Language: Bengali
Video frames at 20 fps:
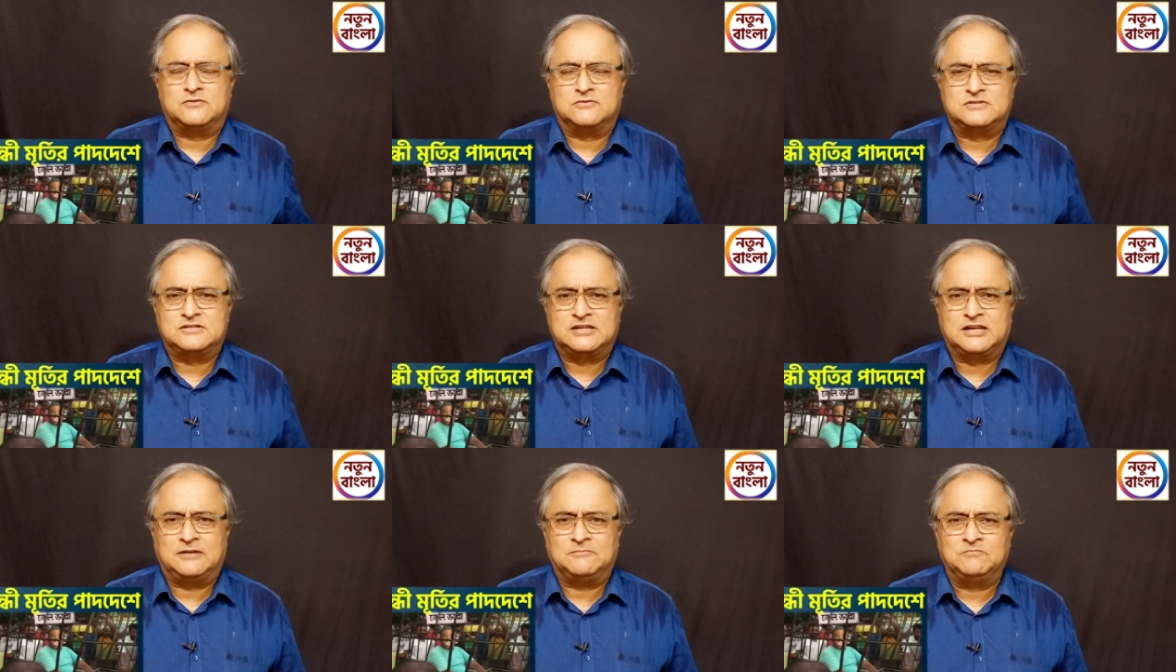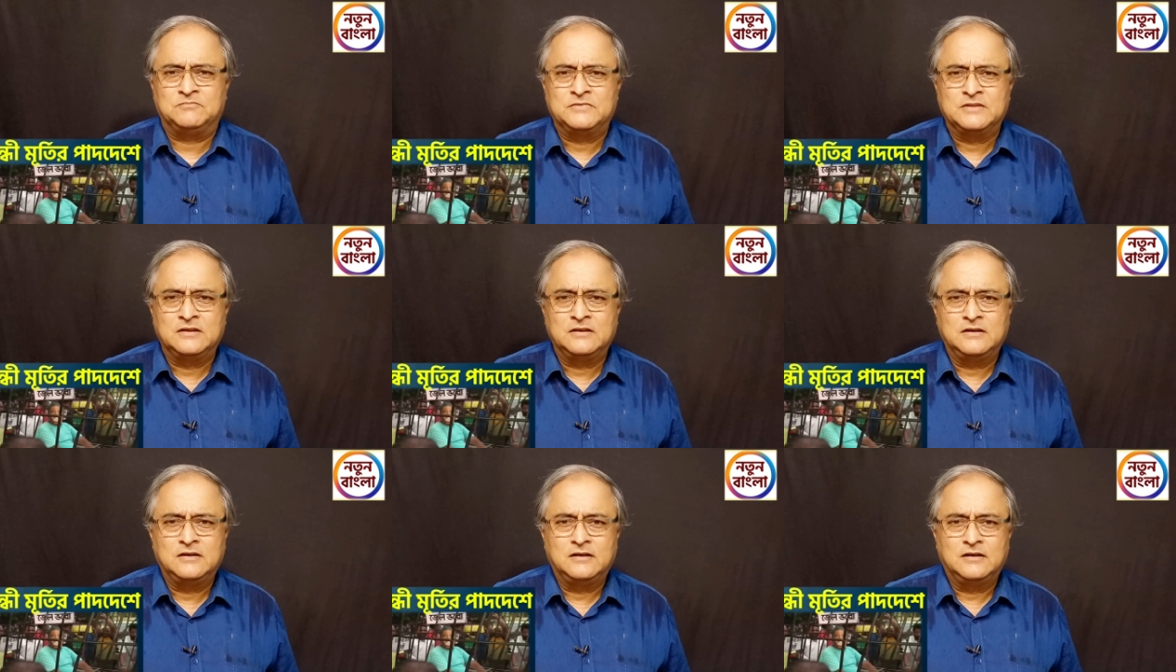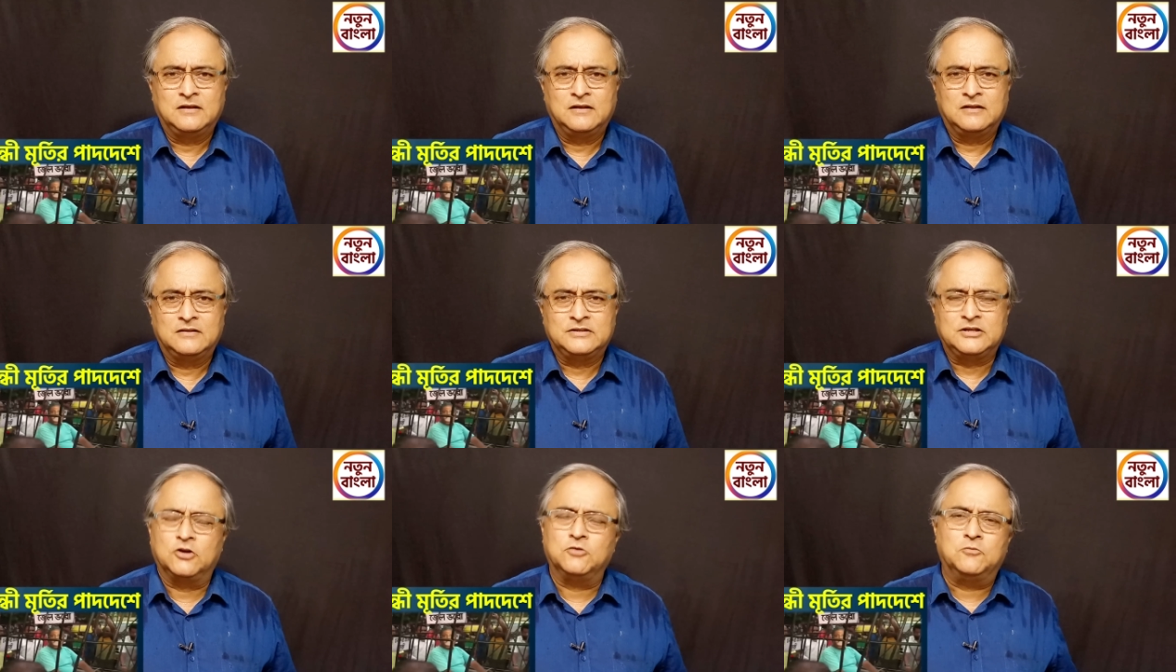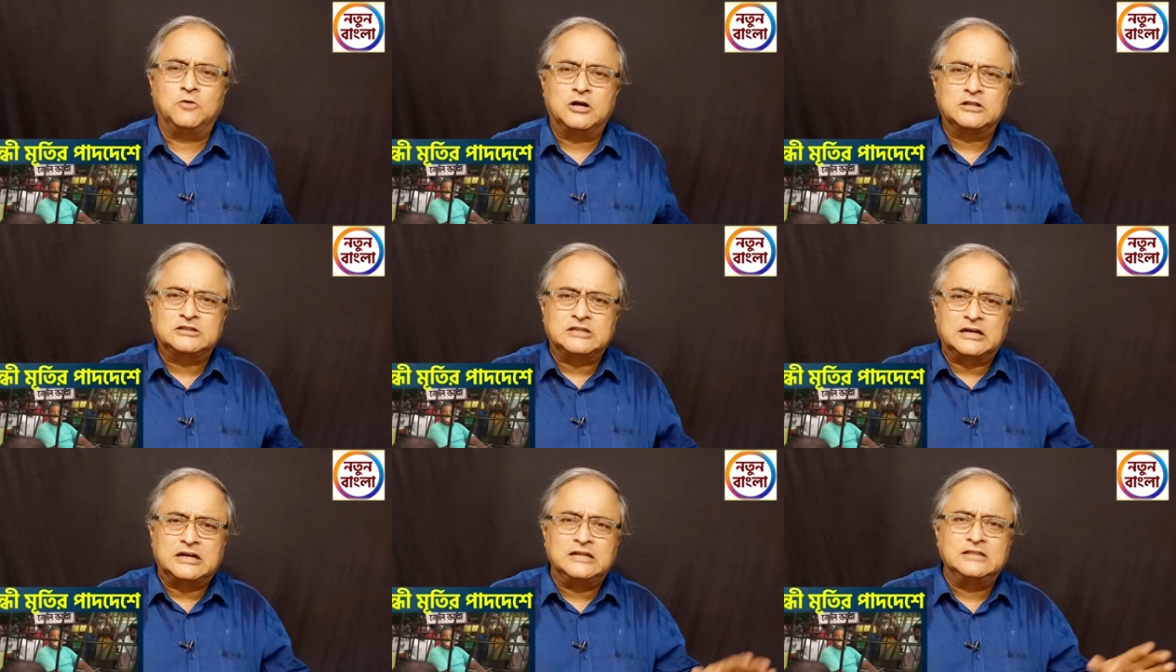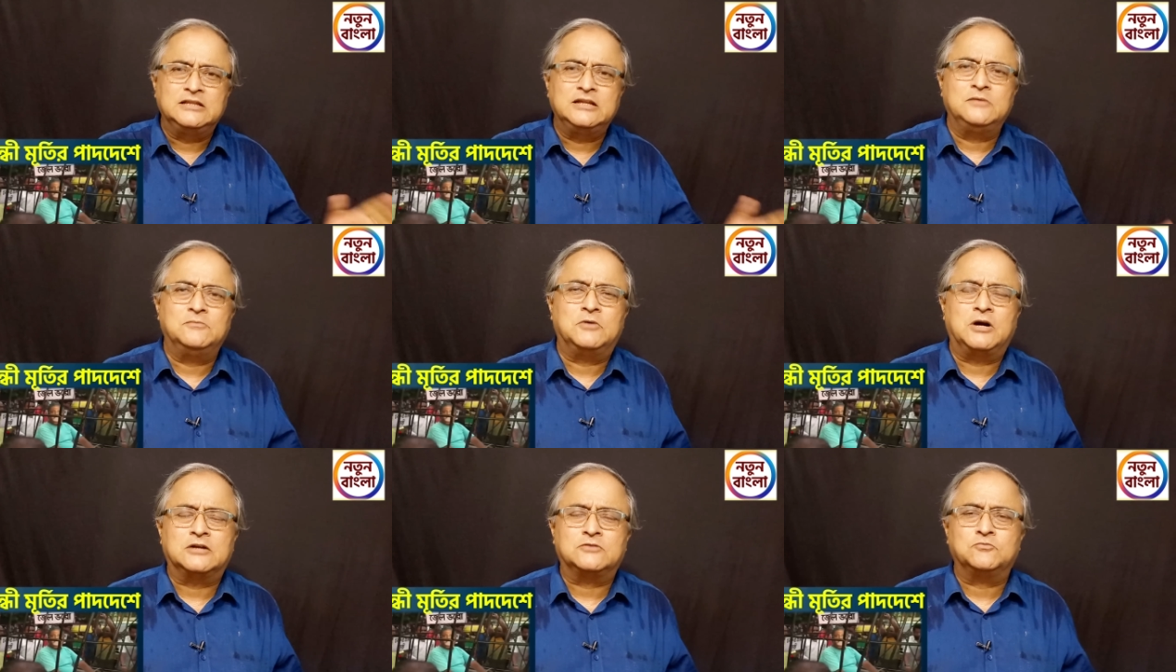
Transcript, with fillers: করছিলাম যে মহাত্মা গান্ধীর